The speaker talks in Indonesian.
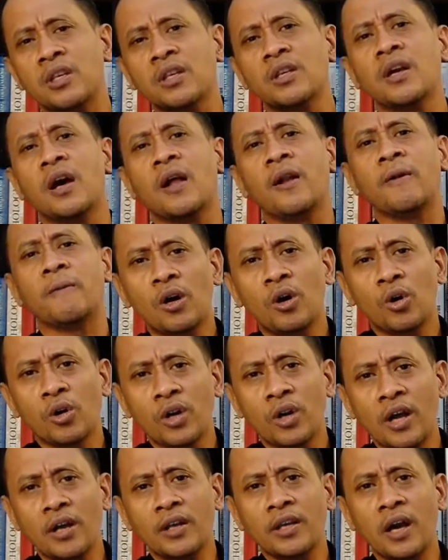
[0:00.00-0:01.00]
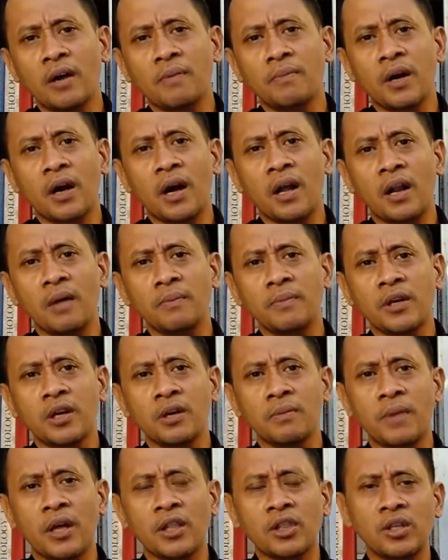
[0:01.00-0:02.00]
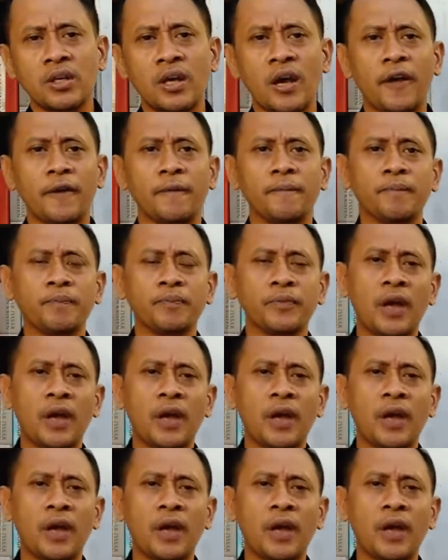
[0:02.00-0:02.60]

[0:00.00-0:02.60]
tinggal orang yang mengalami kematian.